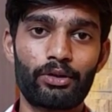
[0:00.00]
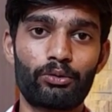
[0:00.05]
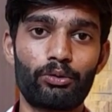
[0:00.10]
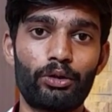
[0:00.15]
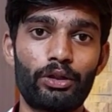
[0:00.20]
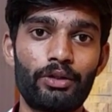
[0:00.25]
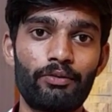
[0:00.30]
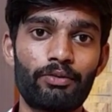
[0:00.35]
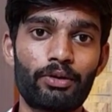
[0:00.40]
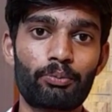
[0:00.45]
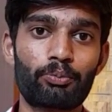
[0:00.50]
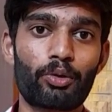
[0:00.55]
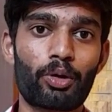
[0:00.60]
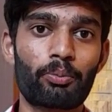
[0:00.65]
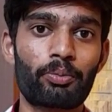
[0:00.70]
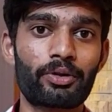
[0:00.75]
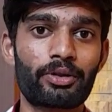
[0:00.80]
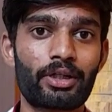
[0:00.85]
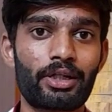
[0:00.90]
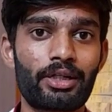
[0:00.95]
तो लीवर
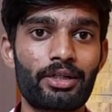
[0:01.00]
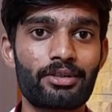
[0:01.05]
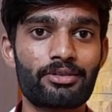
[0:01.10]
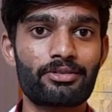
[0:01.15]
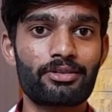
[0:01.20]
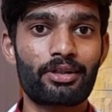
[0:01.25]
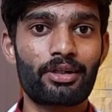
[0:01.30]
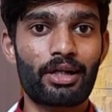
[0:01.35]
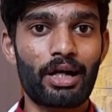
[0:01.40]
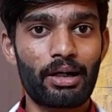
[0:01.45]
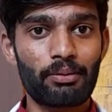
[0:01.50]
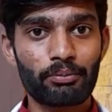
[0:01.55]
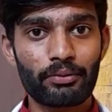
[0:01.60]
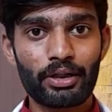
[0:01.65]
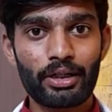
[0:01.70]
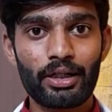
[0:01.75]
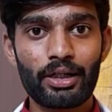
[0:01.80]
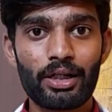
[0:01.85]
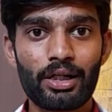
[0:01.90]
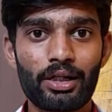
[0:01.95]
प्रॉपर तरीके से काम
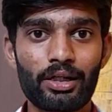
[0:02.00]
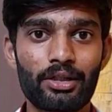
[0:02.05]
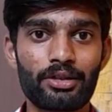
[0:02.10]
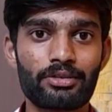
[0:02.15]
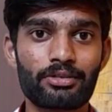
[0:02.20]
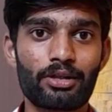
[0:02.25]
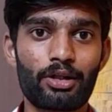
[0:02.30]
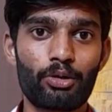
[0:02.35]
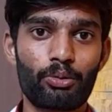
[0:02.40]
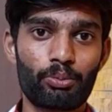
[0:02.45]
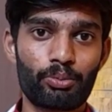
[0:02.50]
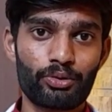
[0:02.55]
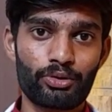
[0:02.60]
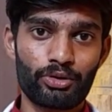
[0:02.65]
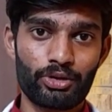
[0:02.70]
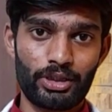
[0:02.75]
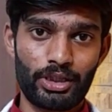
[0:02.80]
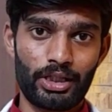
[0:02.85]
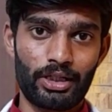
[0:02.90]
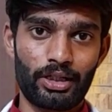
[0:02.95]
करेगा अगर इसका
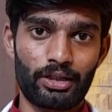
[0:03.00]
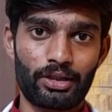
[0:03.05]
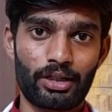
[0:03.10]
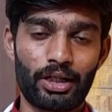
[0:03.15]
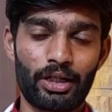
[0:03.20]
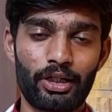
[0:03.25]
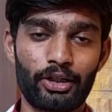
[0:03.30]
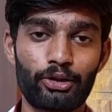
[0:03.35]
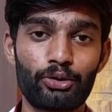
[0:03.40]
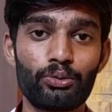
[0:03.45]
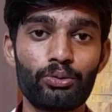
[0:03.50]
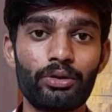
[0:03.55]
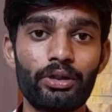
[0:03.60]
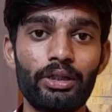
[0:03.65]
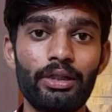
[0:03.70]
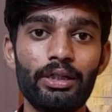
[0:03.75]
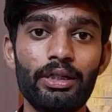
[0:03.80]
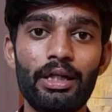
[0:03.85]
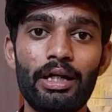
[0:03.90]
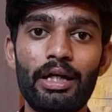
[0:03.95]
उपयोग किया जाता है
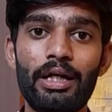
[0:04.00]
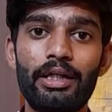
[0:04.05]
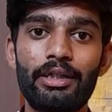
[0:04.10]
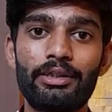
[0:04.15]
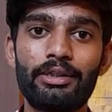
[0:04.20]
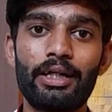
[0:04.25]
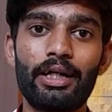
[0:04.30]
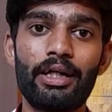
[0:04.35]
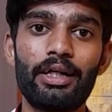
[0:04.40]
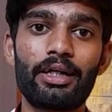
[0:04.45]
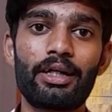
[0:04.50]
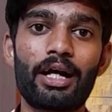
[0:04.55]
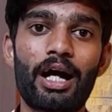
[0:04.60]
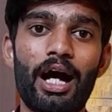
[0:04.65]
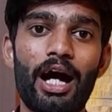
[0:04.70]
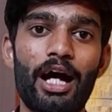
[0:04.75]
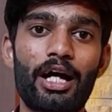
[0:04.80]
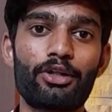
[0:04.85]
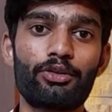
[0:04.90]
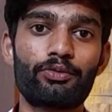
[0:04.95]
क्योंकि ये एक
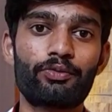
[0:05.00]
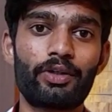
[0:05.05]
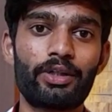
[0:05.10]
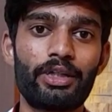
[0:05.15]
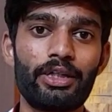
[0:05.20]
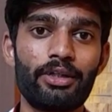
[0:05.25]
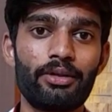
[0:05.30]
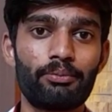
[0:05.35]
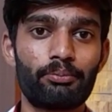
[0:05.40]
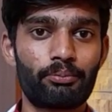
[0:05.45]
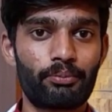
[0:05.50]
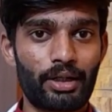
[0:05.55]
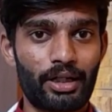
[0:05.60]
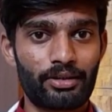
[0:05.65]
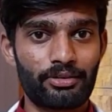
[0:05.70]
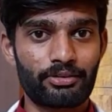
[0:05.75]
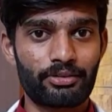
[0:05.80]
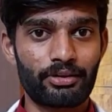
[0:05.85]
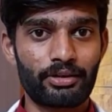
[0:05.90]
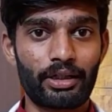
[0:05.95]
आयुर्वेदिक
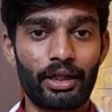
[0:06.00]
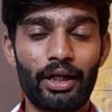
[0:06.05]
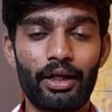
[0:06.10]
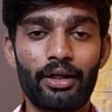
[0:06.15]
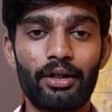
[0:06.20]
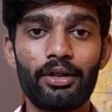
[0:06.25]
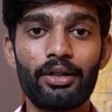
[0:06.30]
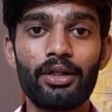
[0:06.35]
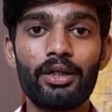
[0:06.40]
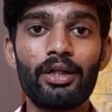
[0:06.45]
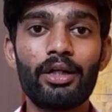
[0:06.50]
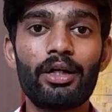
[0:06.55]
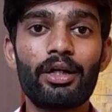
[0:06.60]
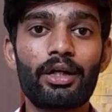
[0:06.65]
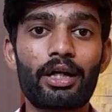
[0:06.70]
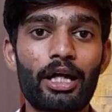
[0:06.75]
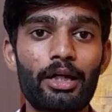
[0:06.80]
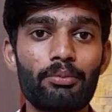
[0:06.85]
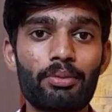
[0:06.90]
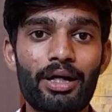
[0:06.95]
मेडिसिन है
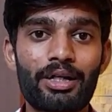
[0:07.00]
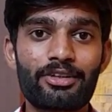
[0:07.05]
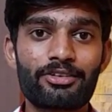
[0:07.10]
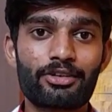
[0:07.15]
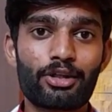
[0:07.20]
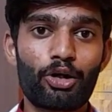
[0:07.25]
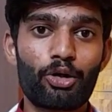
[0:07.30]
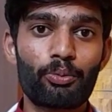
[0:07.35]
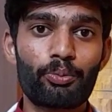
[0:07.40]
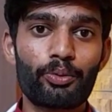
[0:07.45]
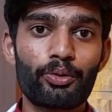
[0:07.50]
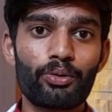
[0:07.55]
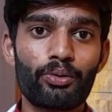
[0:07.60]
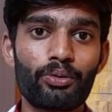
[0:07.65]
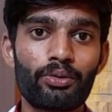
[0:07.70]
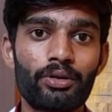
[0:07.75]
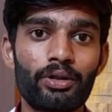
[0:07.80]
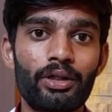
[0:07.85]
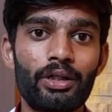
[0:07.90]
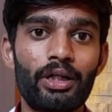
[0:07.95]
कई बार इसका
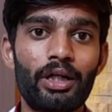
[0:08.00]
उपयोग